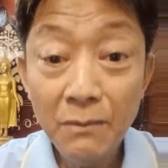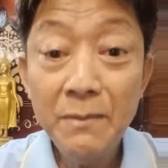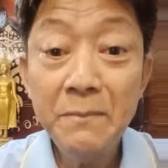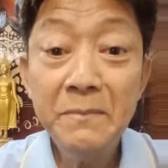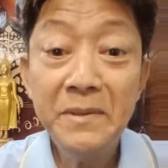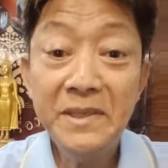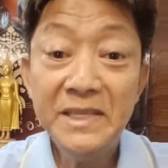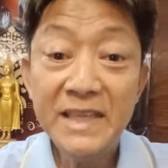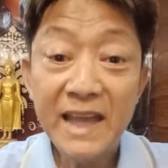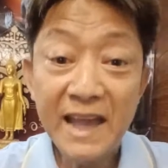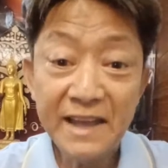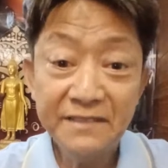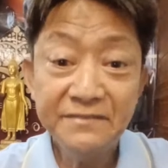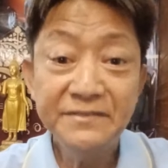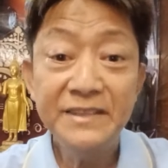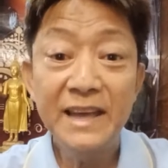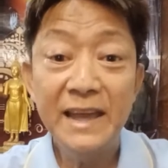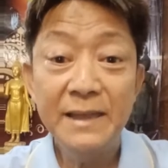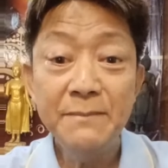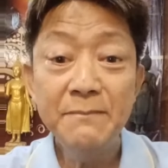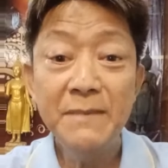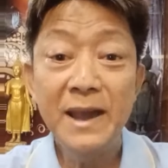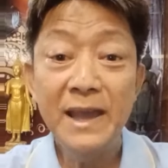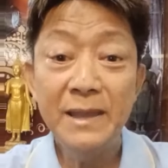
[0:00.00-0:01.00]
ว่ามันเป็นทางสา
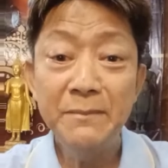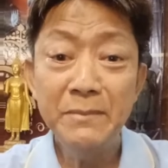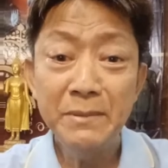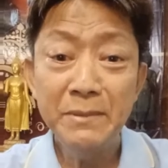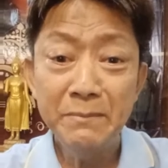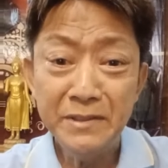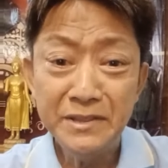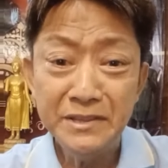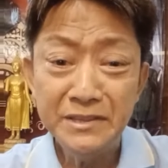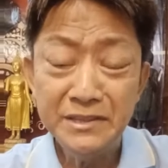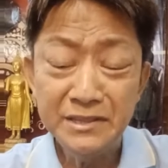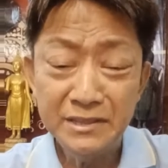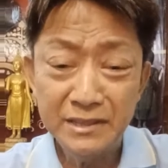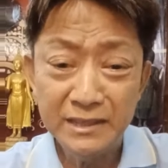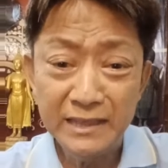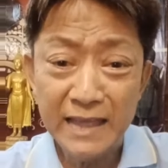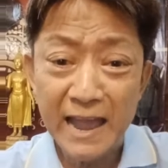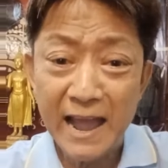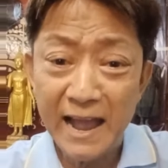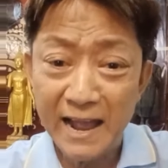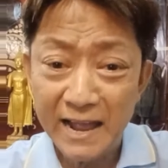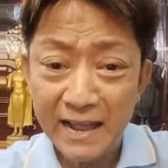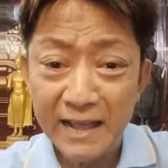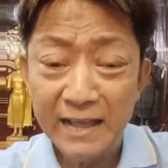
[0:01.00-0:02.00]
ยไหมมันเป็น
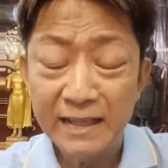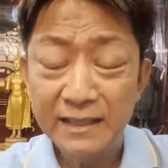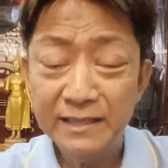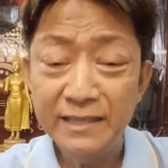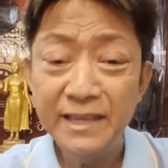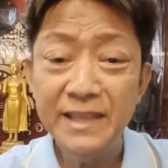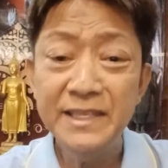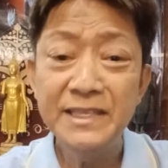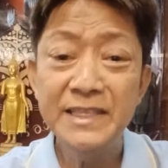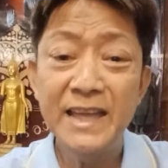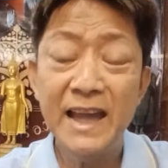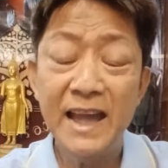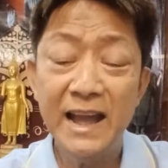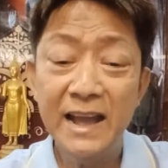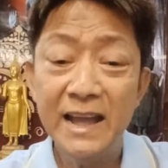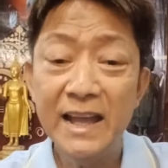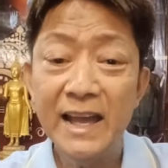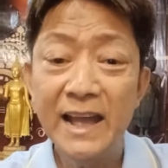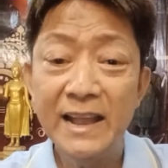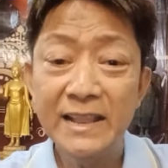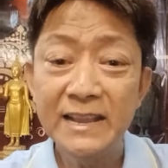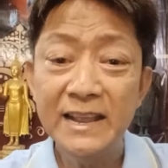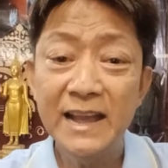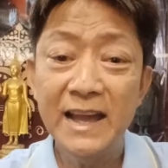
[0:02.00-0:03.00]
ทางเส้นทาง
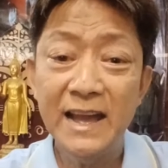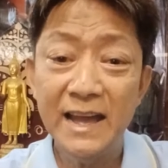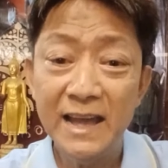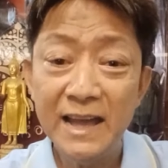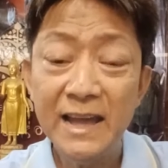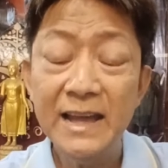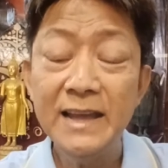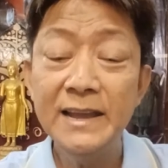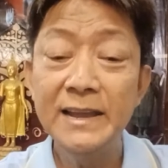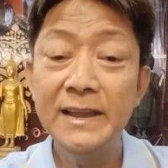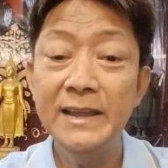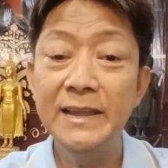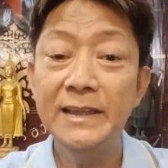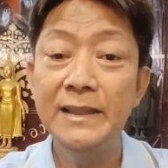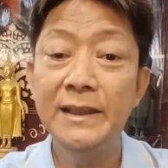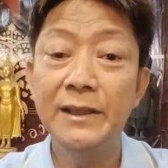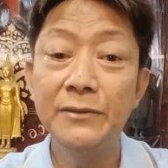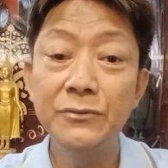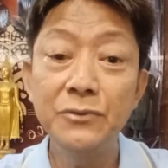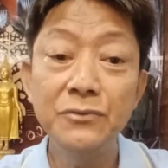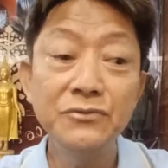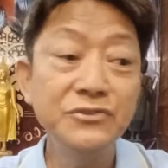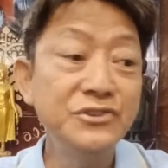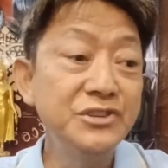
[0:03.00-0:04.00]
การค้าไงเรา
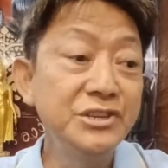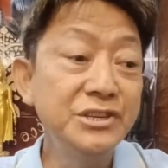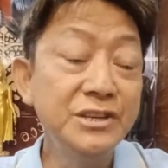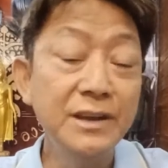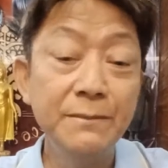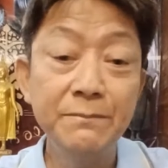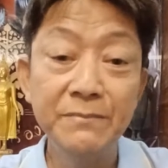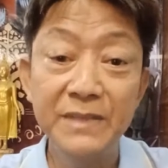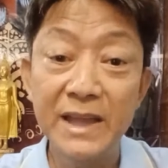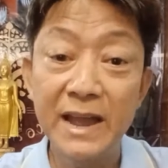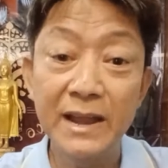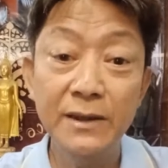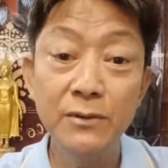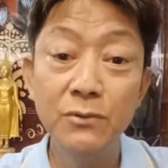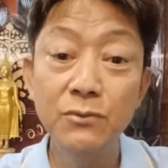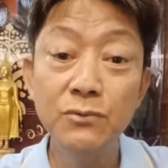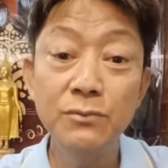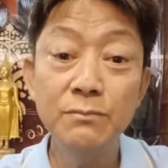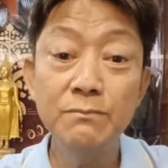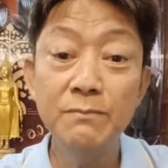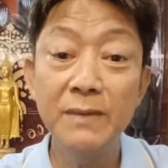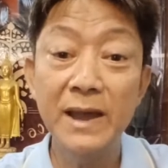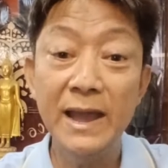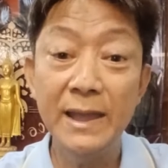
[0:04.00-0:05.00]
ต้องเชื่อมทางนู้
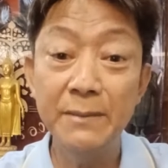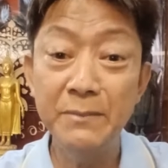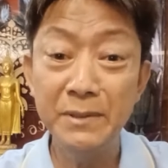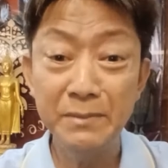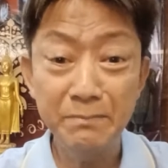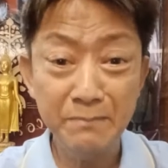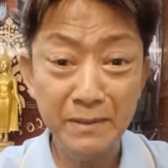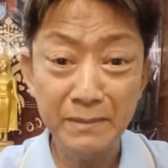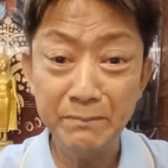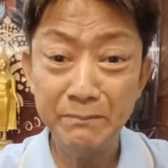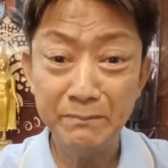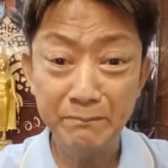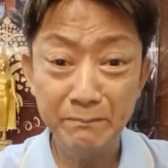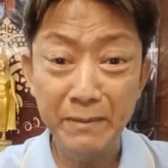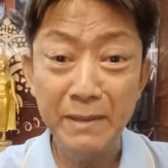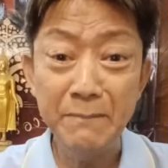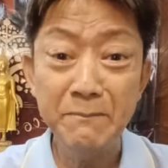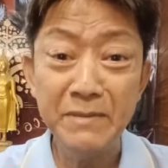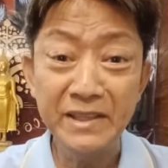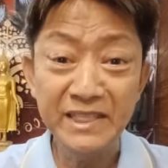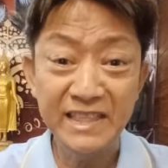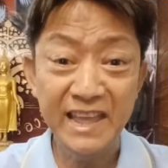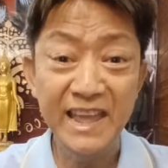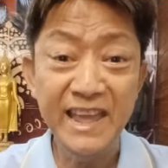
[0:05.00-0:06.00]
นไปมันเป็น
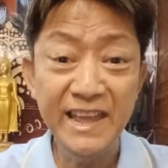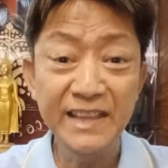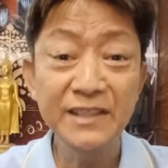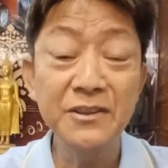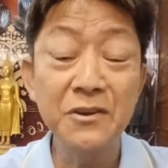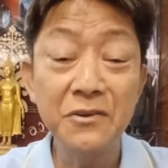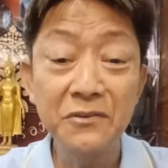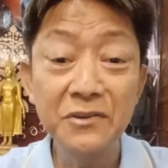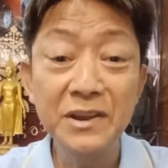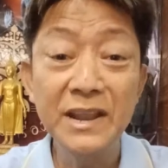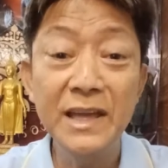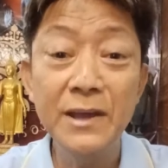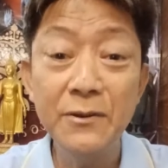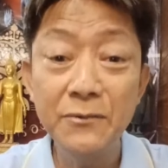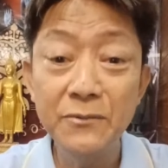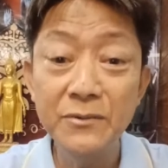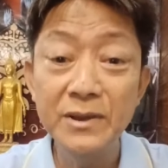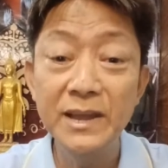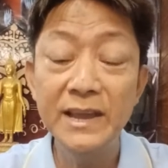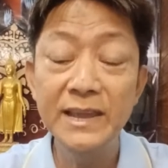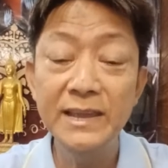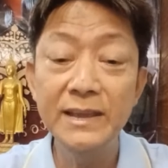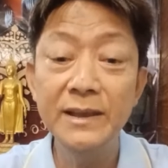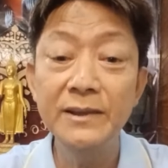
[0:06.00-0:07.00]
ประเทศของเรา
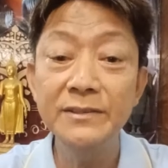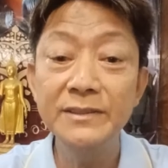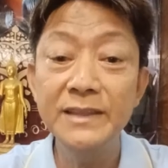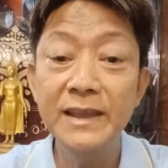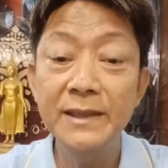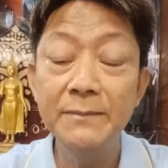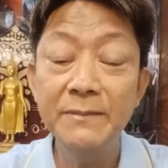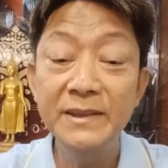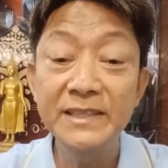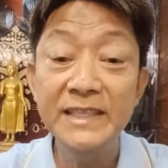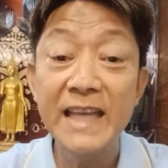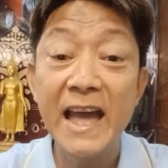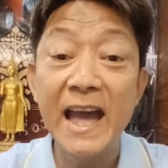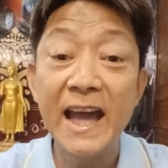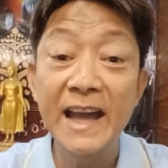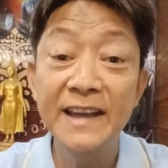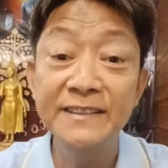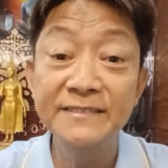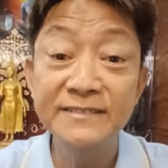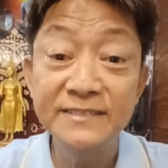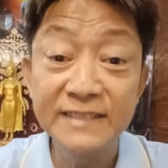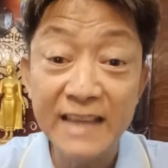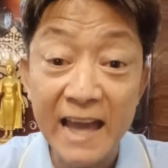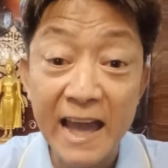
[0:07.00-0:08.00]
ไงเข้าใจไหมทาง
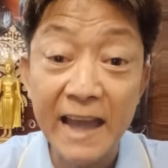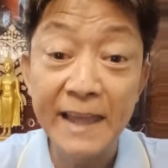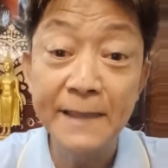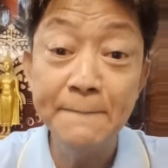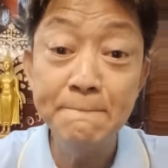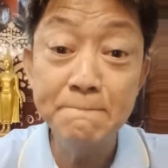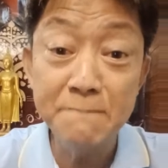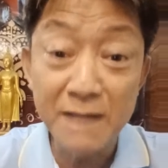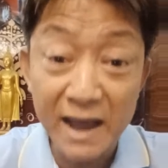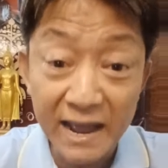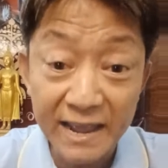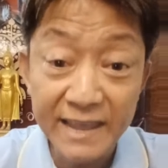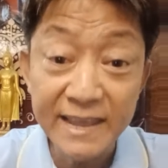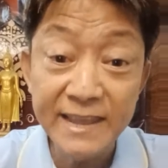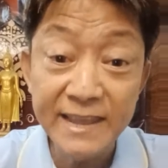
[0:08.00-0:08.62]
สายไหม